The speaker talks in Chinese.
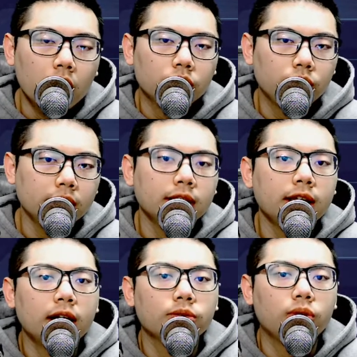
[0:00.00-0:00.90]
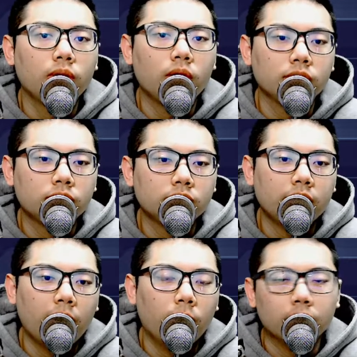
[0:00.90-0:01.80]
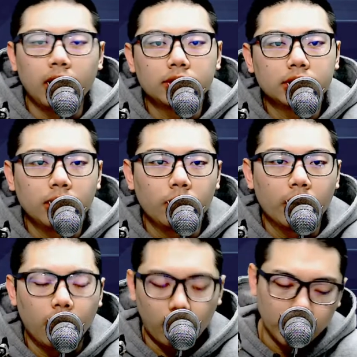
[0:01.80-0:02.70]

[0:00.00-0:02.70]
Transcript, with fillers: 所以在这样的状况之下，我倒是认为哦，